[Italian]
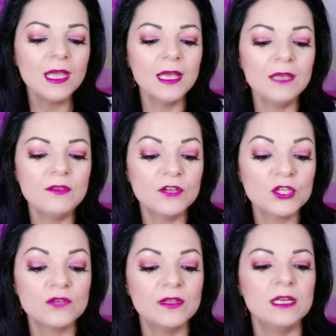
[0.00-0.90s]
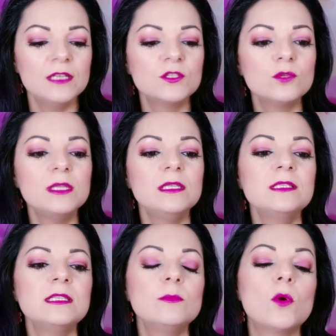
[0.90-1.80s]
E vi faccio vedere
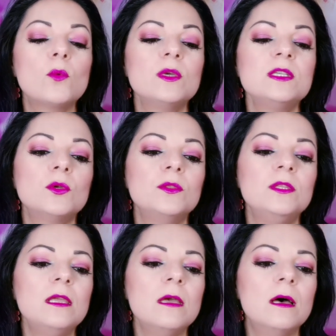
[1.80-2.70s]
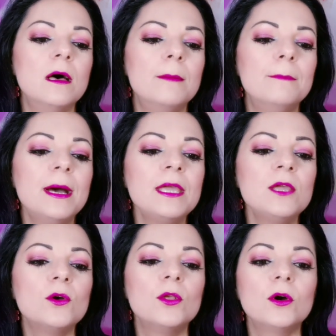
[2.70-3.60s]
subitissimo questo di eh,
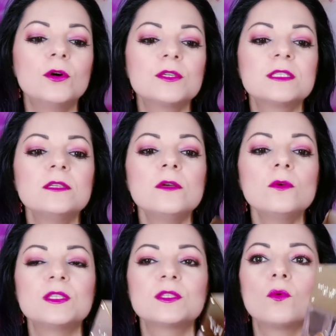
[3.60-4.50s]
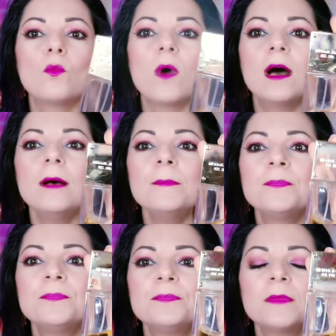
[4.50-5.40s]
Michael Kors, questo qua,
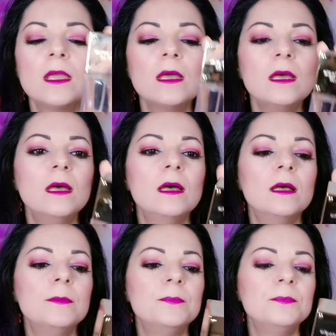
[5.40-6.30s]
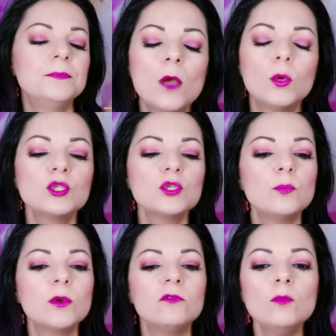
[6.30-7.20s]
Ehm, questo
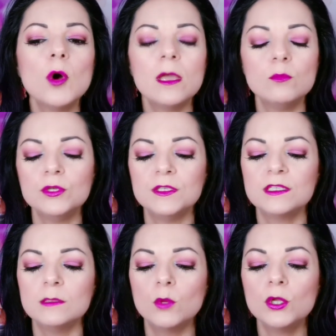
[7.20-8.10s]
profumo è buonissimo.